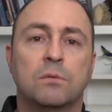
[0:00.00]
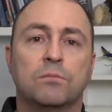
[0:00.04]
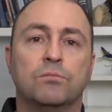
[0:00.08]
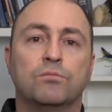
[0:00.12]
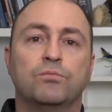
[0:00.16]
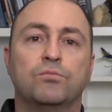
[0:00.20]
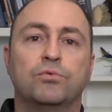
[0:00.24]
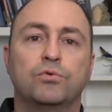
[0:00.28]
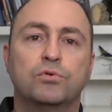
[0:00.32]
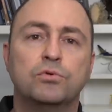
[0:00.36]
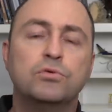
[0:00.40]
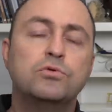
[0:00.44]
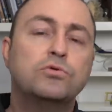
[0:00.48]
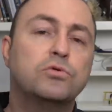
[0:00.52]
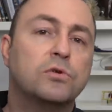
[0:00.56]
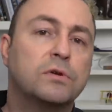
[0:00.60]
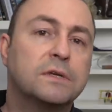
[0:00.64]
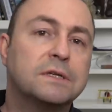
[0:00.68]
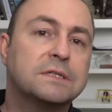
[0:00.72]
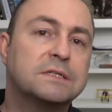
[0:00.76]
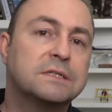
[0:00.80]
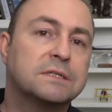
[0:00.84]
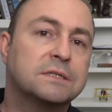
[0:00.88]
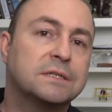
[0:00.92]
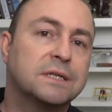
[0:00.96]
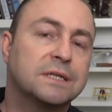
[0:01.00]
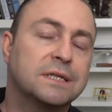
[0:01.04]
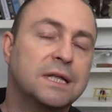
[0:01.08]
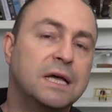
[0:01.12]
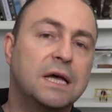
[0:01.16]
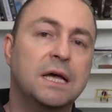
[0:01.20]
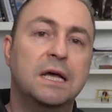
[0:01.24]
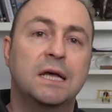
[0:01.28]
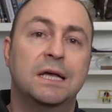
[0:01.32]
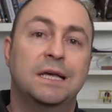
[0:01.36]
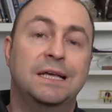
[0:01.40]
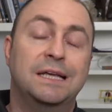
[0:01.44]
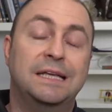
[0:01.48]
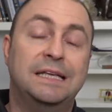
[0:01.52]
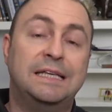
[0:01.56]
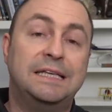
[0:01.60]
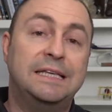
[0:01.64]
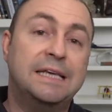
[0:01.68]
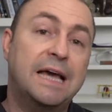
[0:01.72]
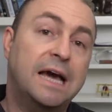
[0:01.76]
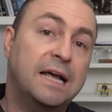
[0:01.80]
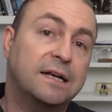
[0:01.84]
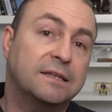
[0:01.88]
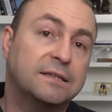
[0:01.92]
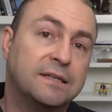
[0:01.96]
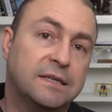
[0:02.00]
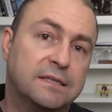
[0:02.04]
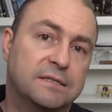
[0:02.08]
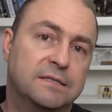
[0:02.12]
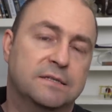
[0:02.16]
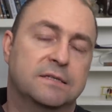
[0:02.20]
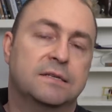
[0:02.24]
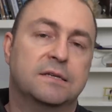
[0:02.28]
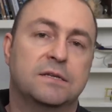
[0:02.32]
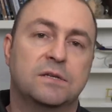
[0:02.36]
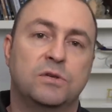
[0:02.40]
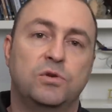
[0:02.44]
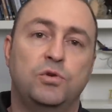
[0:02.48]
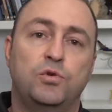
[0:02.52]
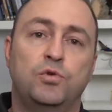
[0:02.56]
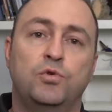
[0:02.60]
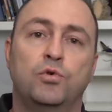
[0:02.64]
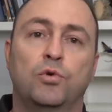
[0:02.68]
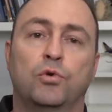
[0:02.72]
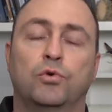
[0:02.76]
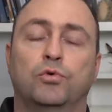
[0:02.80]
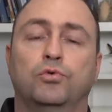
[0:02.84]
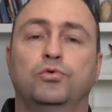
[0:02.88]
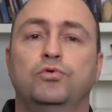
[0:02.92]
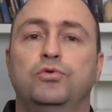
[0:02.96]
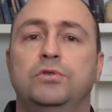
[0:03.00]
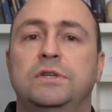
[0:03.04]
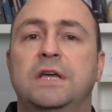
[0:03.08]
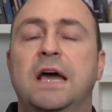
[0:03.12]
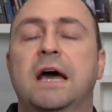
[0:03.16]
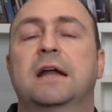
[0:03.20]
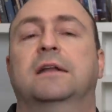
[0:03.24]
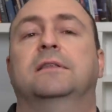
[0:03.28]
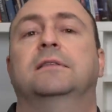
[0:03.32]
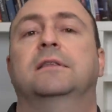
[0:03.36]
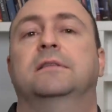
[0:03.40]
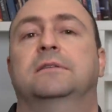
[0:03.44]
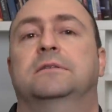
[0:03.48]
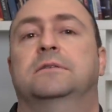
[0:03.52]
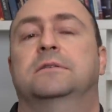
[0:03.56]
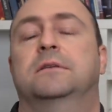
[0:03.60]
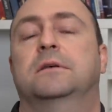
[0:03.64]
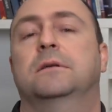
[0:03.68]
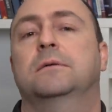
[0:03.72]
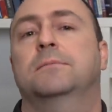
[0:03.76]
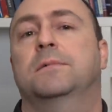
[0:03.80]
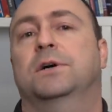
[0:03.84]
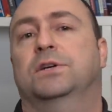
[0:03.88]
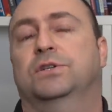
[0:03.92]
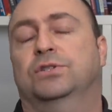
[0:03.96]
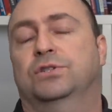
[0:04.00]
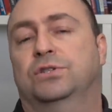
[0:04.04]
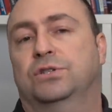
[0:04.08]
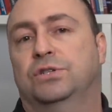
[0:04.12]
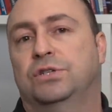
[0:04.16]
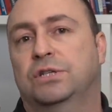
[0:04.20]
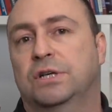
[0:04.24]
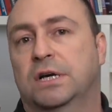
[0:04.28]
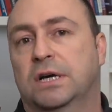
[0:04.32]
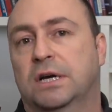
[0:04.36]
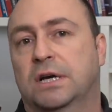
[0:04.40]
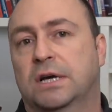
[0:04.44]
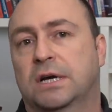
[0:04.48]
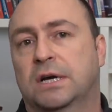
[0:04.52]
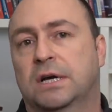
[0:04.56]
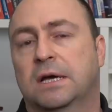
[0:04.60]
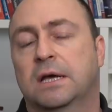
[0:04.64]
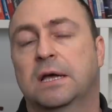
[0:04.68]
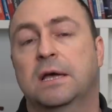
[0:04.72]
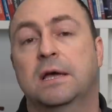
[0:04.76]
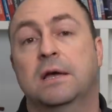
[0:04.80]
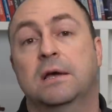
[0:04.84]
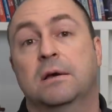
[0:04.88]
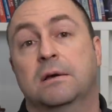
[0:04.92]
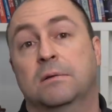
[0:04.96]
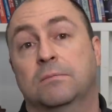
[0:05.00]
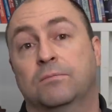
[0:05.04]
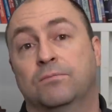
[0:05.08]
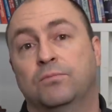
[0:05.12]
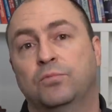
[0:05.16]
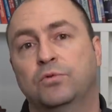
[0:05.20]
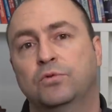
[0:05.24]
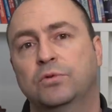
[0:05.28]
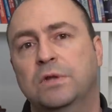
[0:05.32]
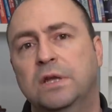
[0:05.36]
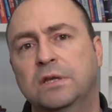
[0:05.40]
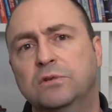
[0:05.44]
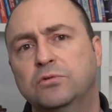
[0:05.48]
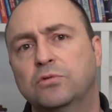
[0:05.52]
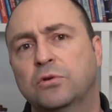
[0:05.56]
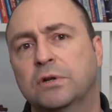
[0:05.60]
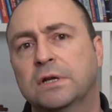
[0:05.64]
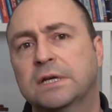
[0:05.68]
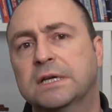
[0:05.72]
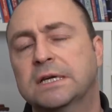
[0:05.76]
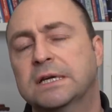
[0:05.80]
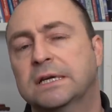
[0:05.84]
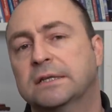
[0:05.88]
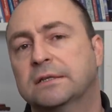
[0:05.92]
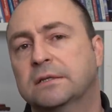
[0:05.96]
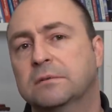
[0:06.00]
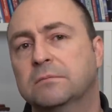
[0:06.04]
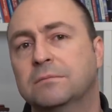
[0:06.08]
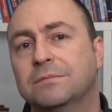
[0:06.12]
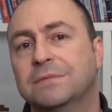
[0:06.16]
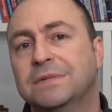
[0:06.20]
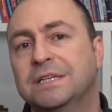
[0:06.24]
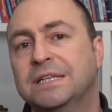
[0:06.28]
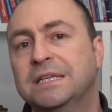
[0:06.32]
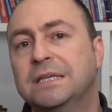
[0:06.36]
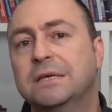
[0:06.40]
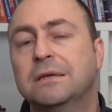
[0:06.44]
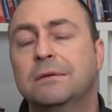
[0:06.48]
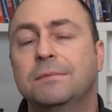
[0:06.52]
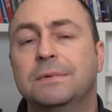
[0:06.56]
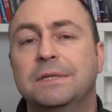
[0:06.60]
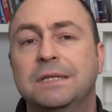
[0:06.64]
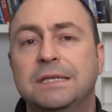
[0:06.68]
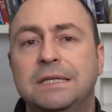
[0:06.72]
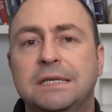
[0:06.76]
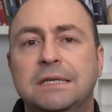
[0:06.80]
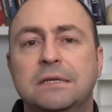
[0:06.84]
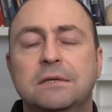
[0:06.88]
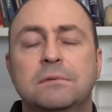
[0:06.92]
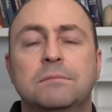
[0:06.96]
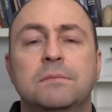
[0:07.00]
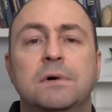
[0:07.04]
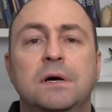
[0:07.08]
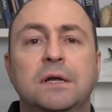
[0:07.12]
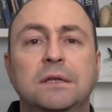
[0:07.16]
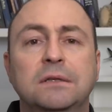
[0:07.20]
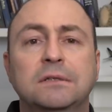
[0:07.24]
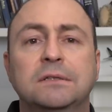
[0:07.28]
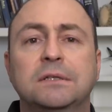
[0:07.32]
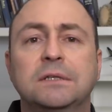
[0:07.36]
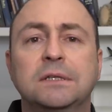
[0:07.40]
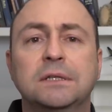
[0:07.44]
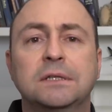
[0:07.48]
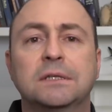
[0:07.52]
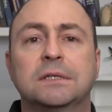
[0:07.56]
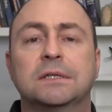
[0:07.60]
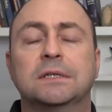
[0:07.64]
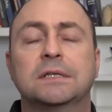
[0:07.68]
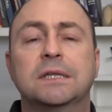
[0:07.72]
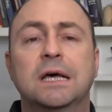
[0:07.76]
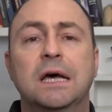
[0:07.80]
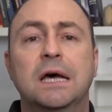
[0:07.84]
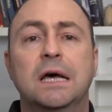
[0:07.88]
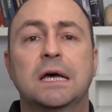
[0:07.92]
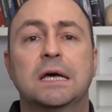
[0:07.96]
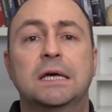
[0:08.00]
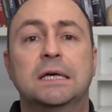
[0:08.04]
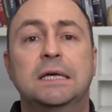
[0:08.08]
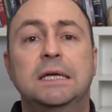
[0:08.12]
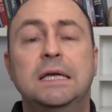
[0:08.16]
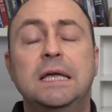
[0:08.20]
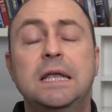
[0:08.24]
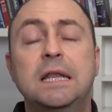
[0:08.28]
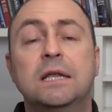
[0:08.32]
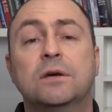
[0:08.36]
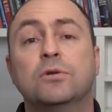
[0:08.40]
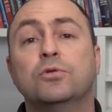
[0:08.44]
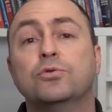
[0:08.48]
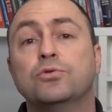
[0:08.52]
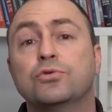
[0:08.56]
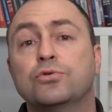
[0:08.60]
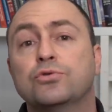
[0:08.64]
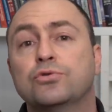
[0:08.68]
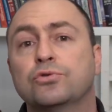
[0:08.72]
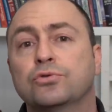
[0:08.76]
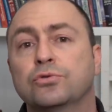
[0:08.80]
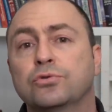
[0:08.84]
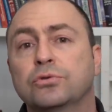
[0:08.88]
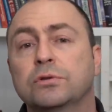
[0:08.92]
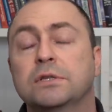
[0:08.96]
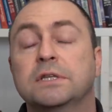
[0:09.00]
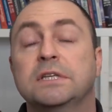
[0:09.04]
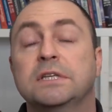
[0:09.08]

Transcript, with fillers: Bunun sonrasında da yer testleri, yoğun yer testleri başlayacak. Bundan sonraki adım 2026 yılında ilk uçuşun